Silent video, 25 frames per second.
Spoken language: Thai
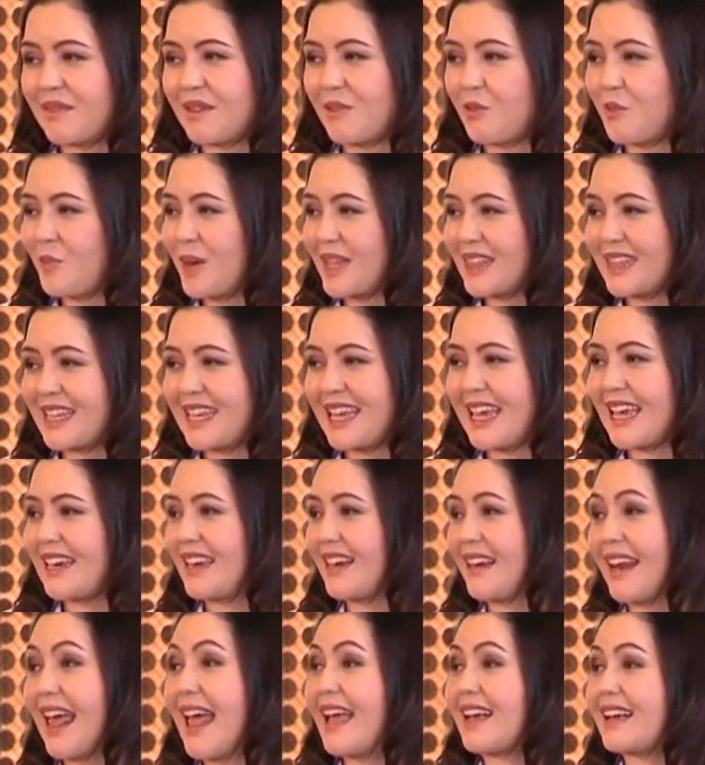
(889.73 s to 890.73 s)
อุบัติเหตุ
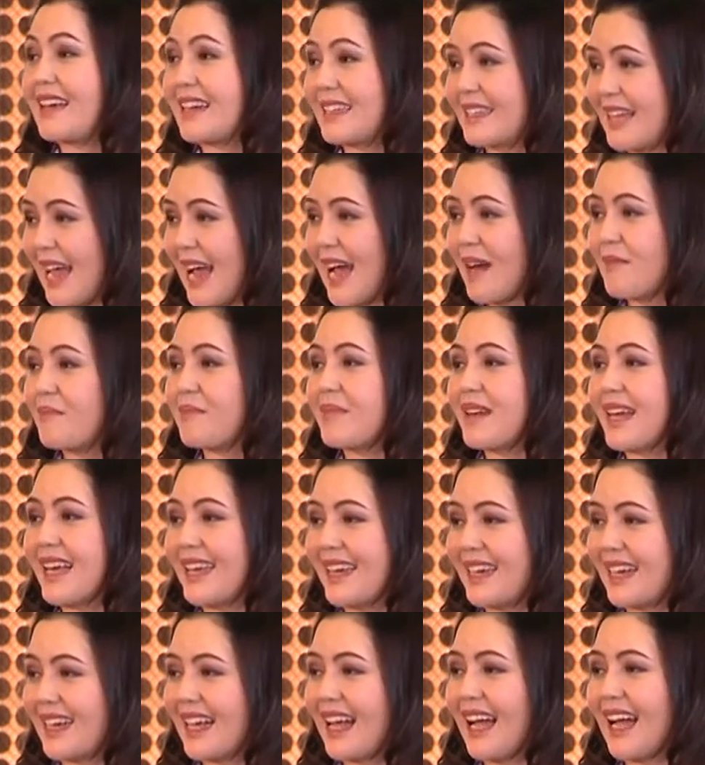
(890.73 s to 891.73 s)
แรงกระทำอะไร
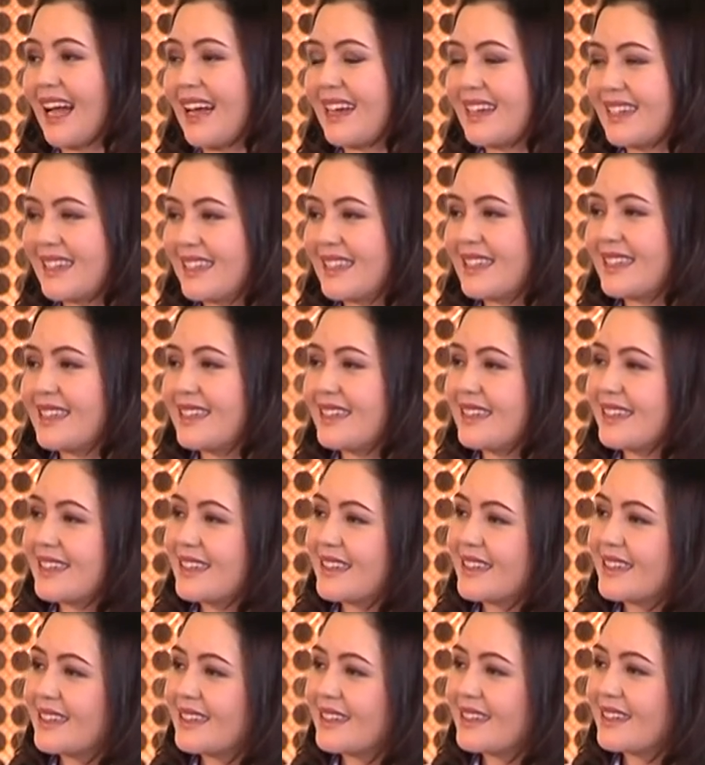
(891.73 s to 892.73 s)
นะคะ
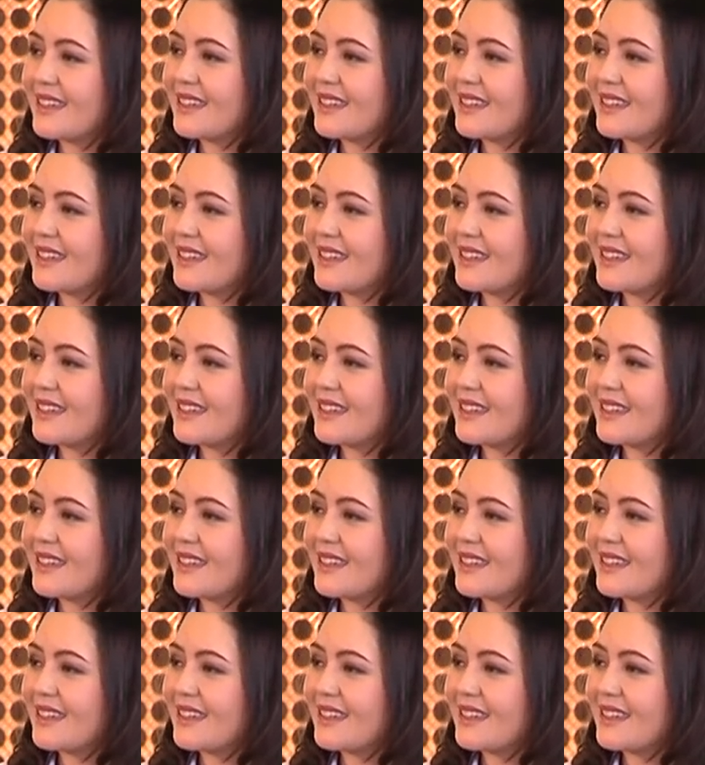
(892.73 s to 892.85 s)
ผลการ